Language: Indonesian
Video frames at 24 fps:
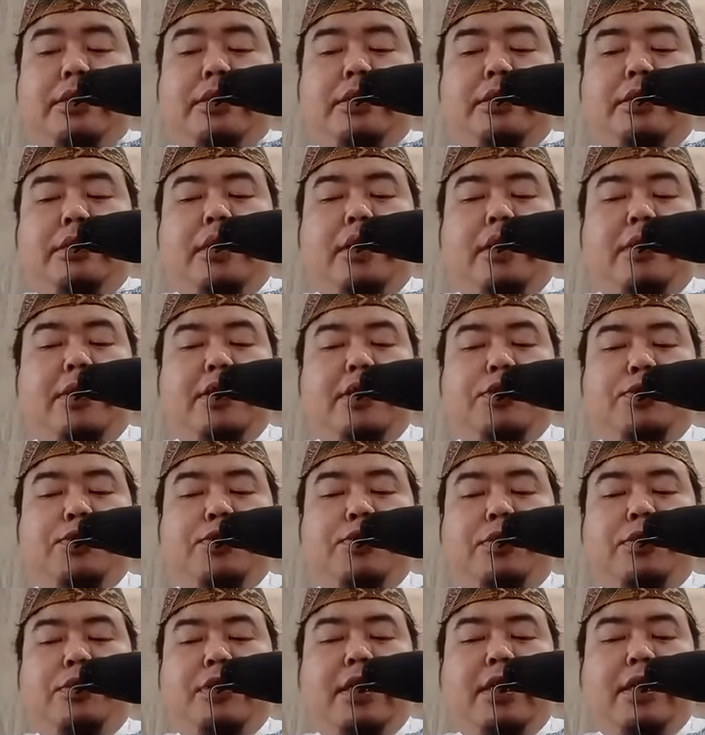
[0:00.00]

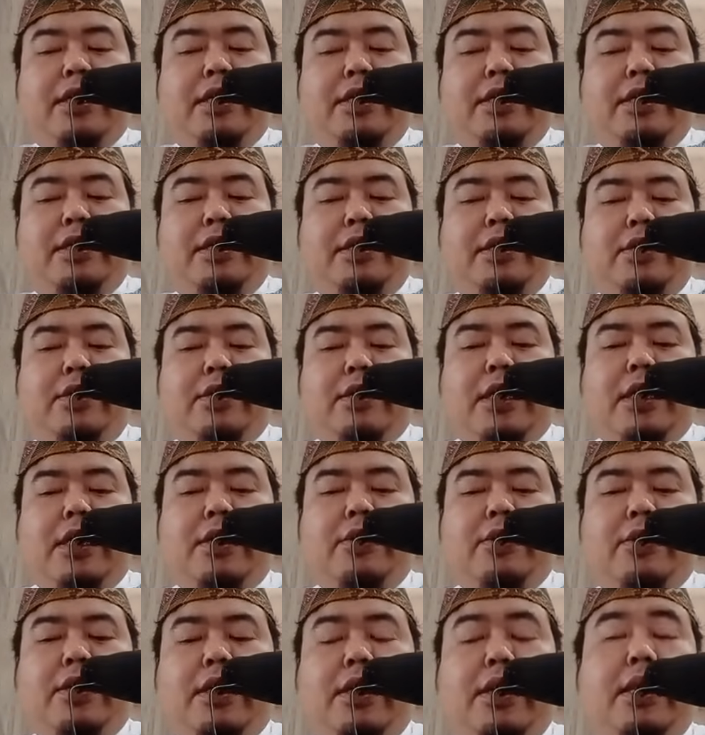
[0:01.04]
termasuk dari
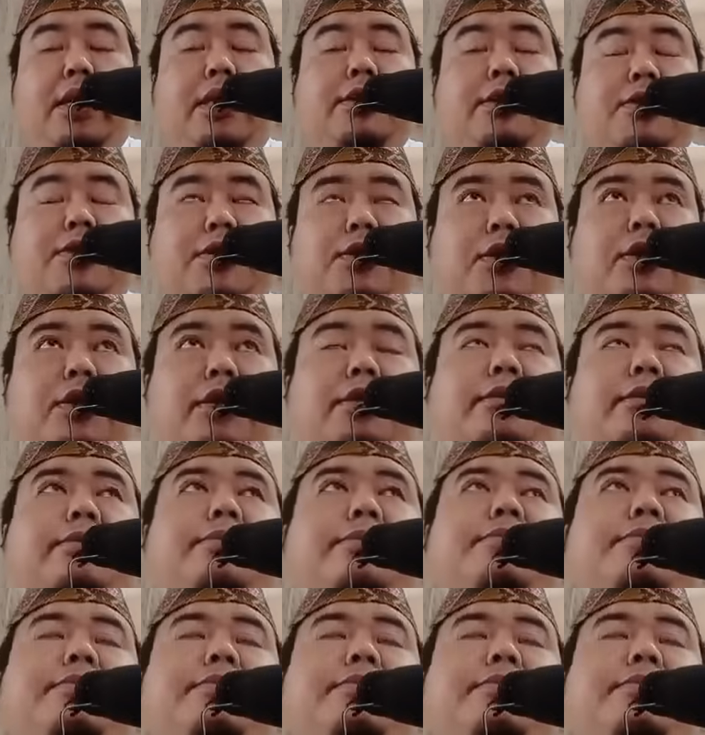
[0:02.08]
orang-orang Ansor